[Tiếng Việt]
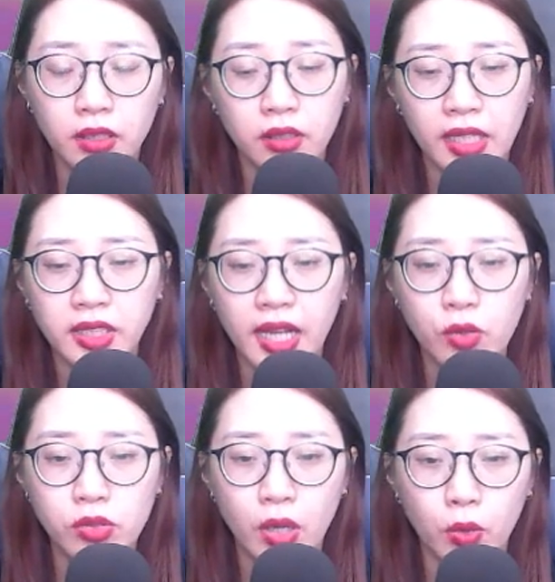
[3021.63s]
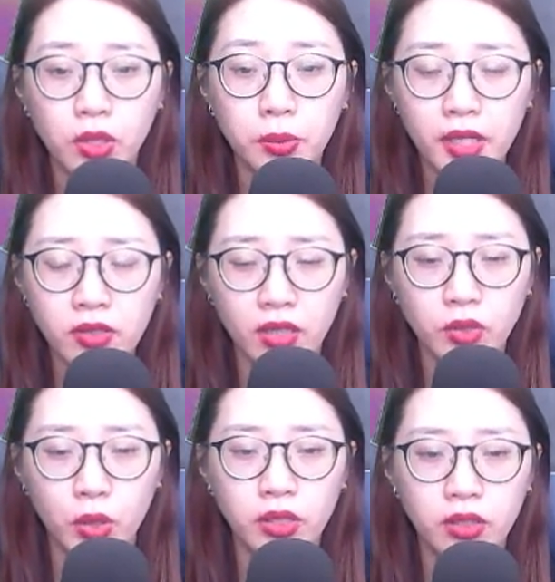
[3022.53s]
Tại sao cậu không nhắc nhở
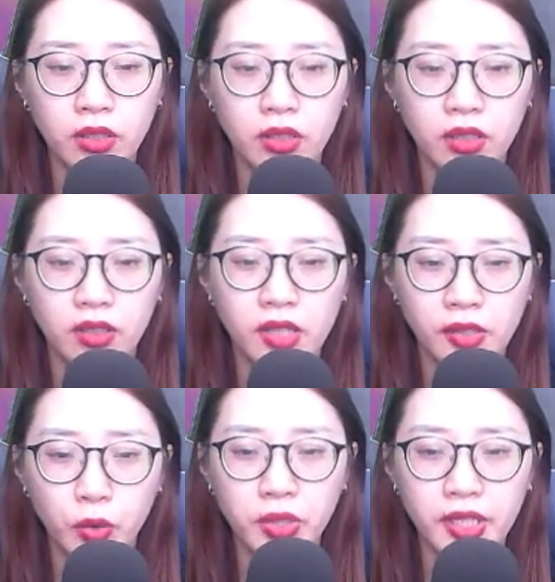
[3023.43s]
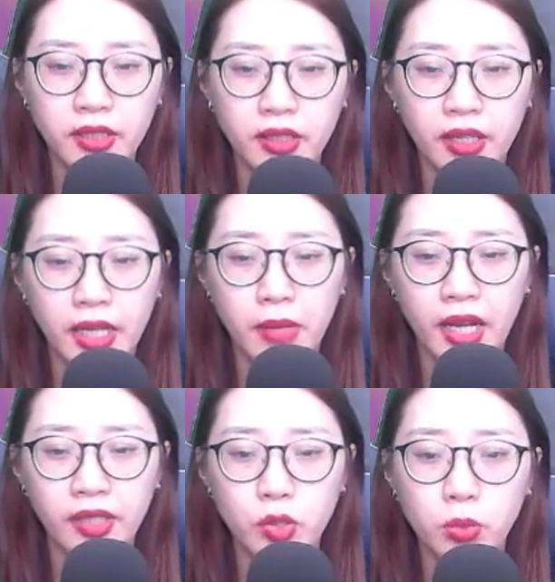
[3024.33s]
tôi? Đi ngủ đi, ngày
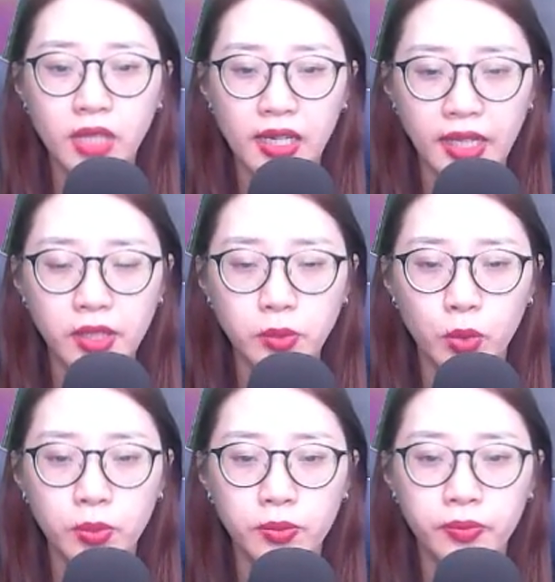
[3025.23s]
mai chúng ta lại tiếp tục.